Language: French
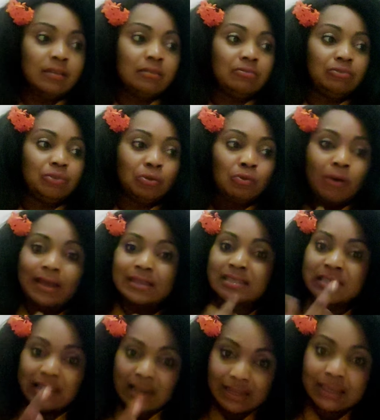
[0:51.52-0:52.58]
De quoi est-ce
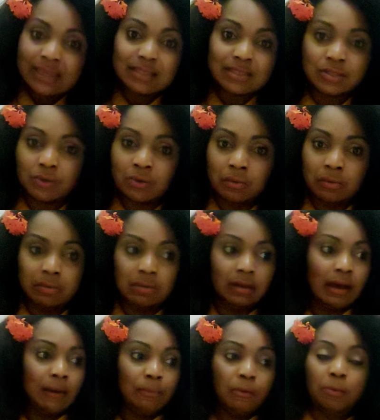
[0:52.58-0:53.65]
qu'il est question
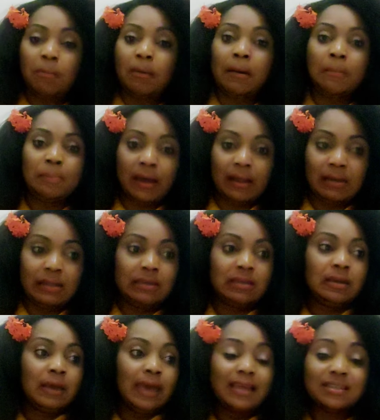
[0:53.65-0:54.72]
à proprement parler
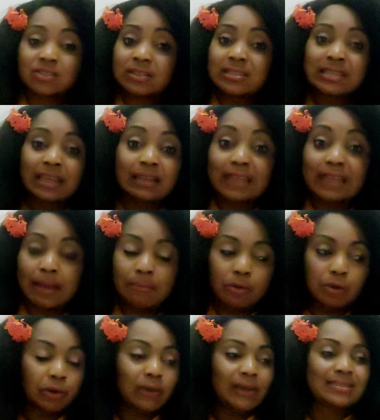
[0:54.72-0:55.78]
Est-ce que c'est un terme
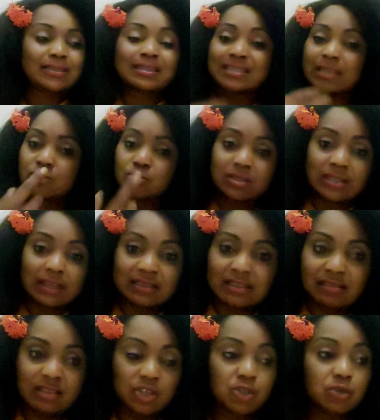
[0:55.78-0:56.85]
creux Est-ce que ça sous-entend
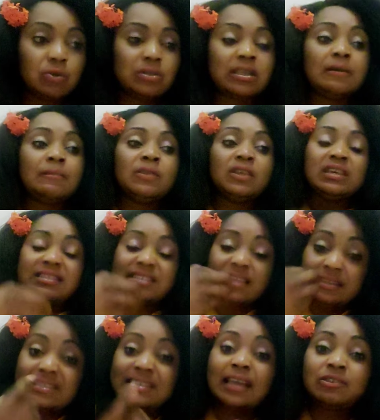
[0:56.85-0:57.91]
des choses C'est
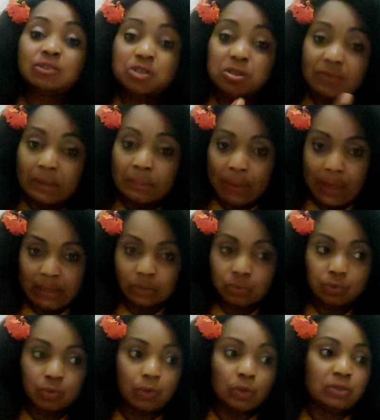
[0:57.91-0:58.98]
de ça que je vais parler tout
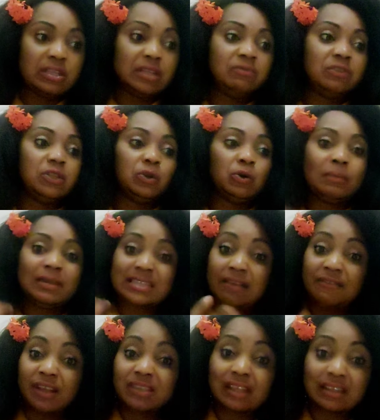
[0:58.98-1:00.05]
au long de cette vidéo. Mais
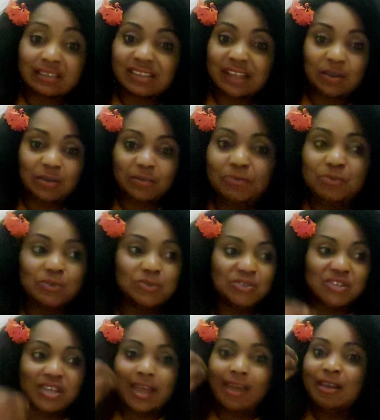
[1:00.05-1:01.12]
avant d'entrer dans le du
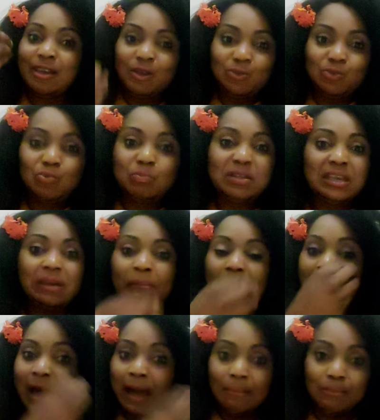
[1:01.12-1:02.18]
sujet, n'oubliez
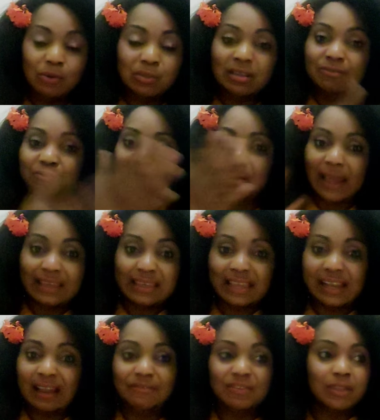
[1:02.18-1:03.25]
pas, abonnez-vous, likez
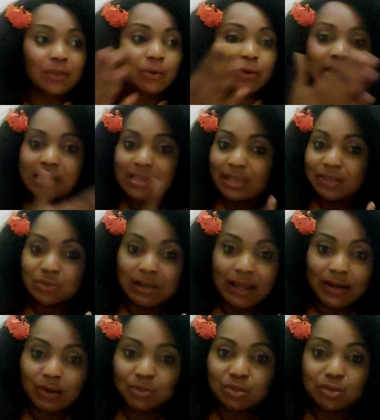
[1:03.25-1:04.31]
la vidéo, cliquez sur la
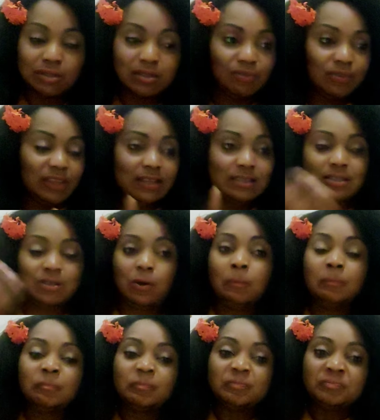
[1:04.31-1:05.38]
cloche de notification
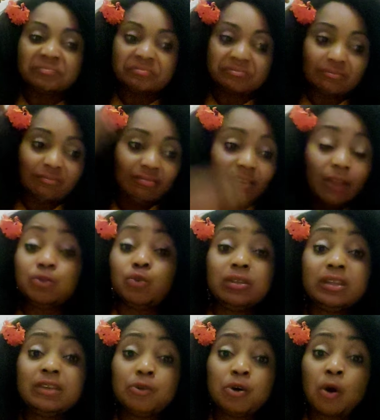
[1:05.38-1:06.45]

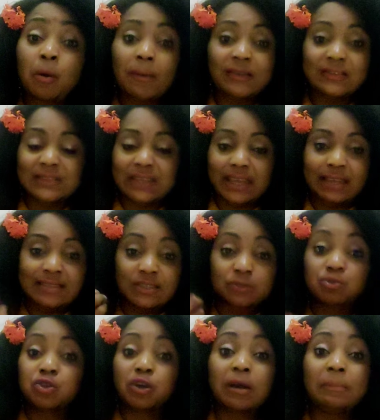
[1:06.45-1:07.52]
Donnez vos commentaires, c'est
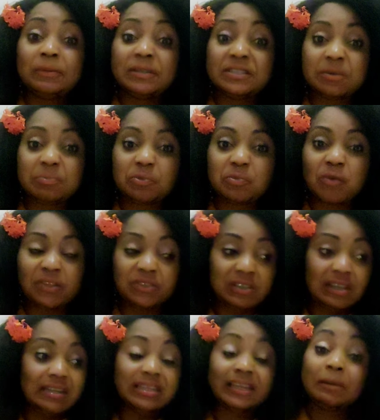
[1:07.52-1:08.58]
toujours un plaisir pour moi de
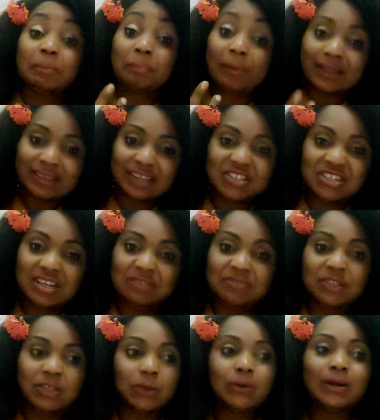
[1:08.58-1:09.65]
les lire et partager les
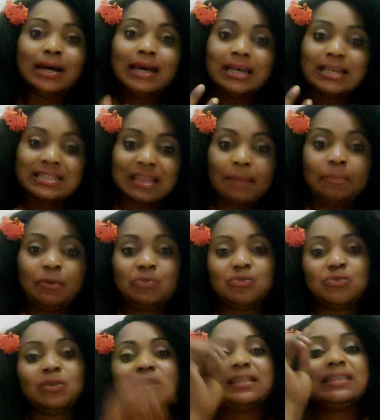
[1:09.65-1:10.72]
vidéos. Ça peut
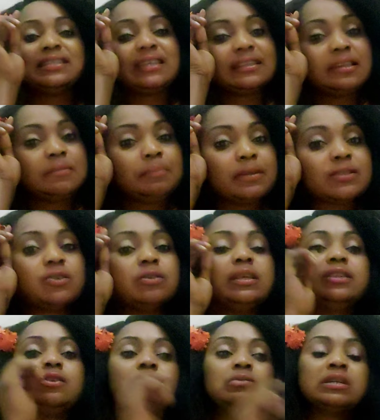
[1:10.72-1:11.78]
toujours aider certaines personnes.
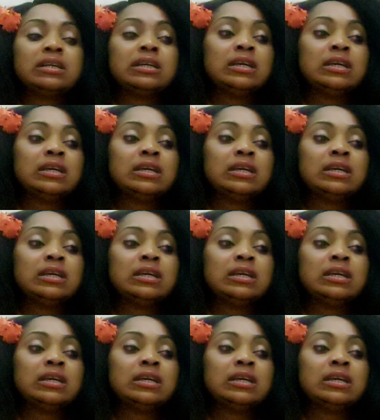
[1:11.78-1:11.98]
Et donc,